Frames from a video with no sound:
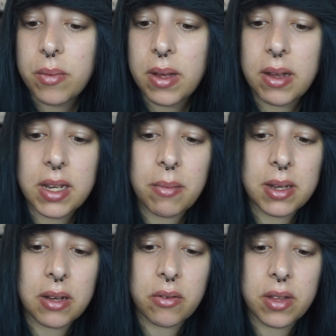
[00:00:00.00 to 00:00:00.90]
Eh,
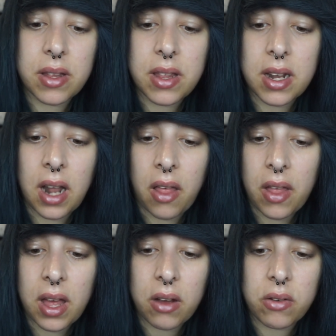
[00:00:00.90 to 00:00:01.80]
temas de codicia,
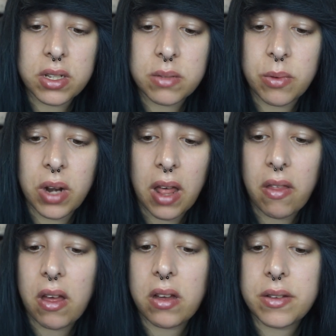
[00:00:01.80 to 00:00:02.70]
nada, egoísmo,
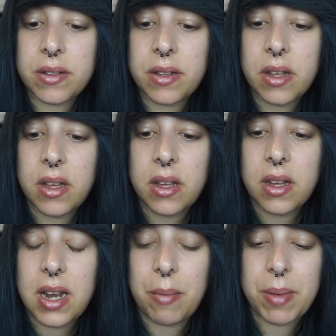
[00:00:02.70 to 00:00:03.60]
nada,
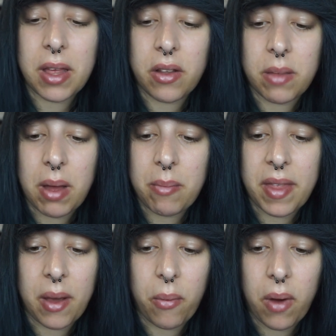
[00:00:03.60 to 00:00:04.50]
la envidia a los demás me
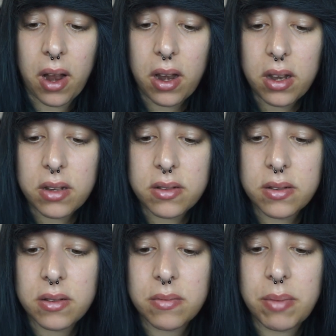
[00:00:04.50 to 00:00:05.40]
da igual,
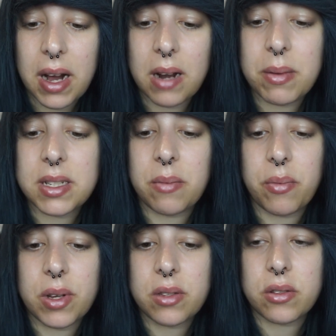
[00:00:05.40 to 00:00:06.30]
pagar más
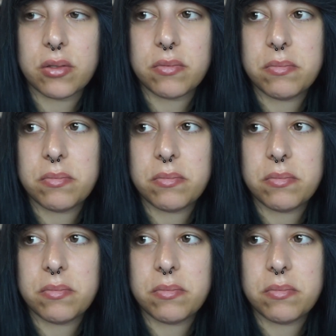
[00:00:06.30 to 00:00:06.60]
impuestos.